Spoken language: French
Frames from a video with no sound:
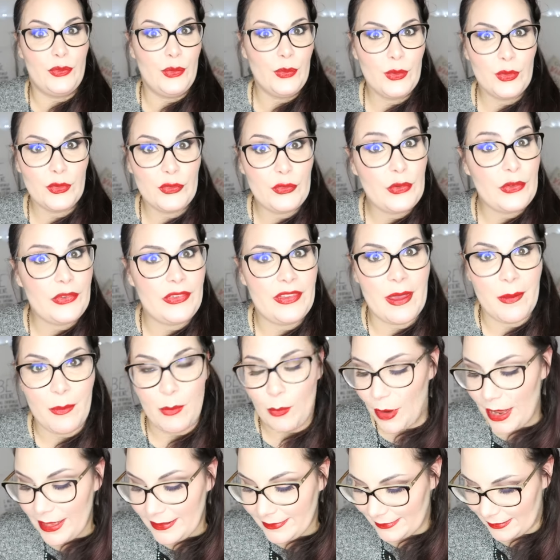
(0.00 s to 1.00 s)
Donc,
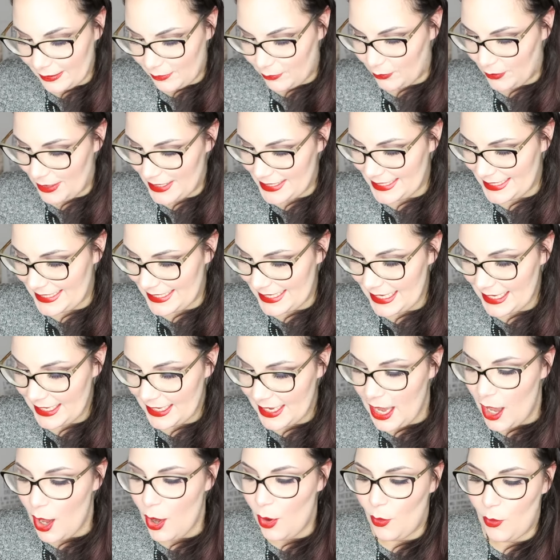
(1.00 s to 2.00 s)
deuxième boîte, cette fois-ci,
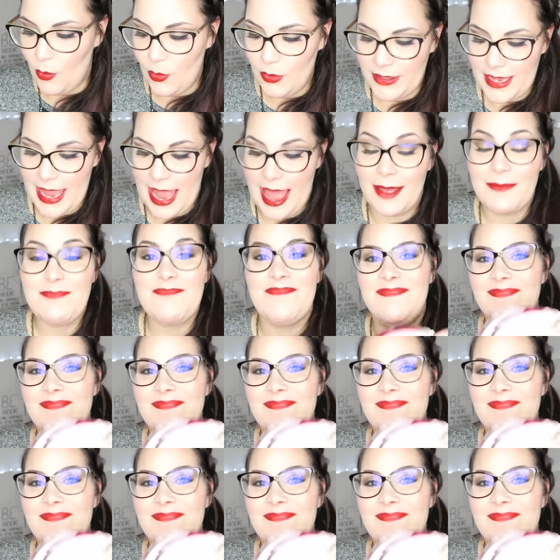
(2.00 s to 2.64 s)
on a